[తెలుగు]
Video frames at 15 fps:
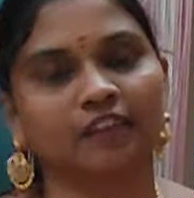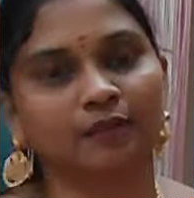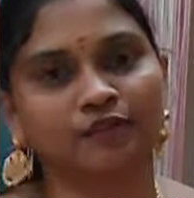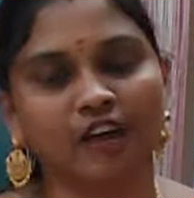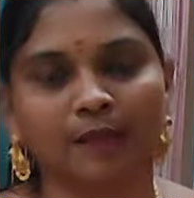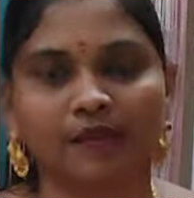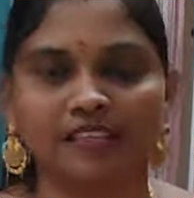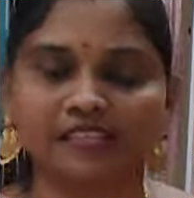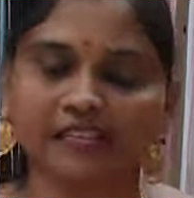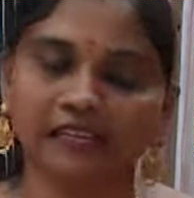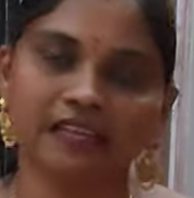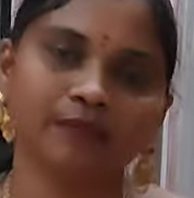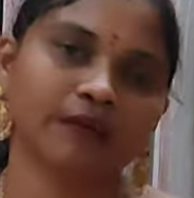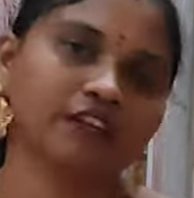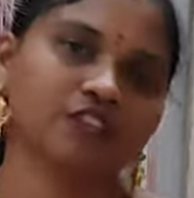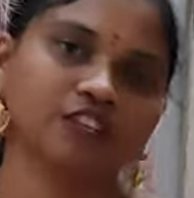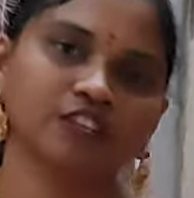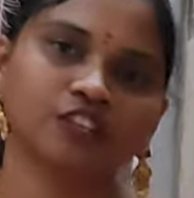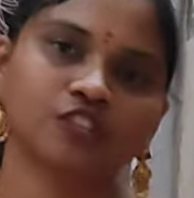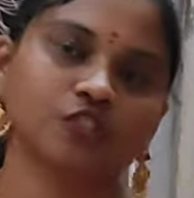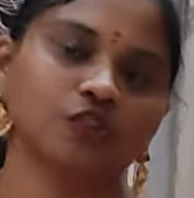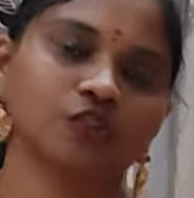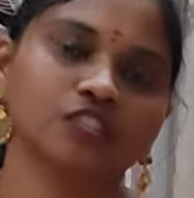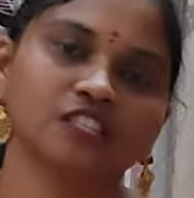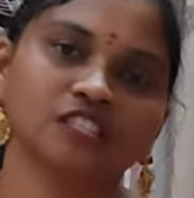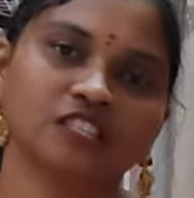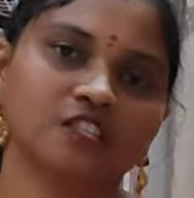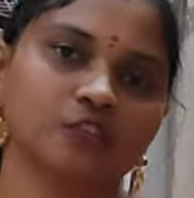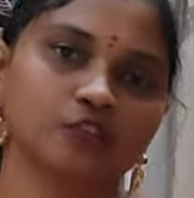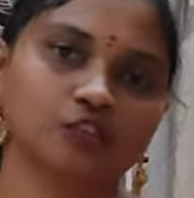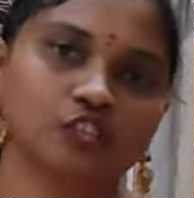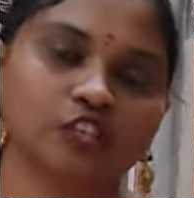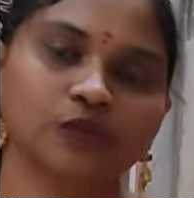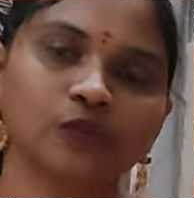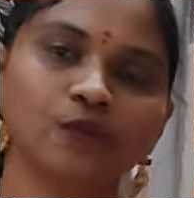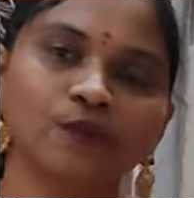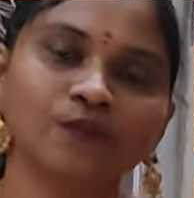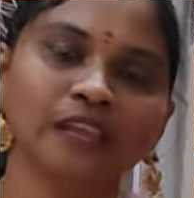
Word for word: ఈ ఫ్యాబ్రిక్స్ అన్ని మనకు దినేష్ స్టోర్ నుంచి తీసుకొచ్చారు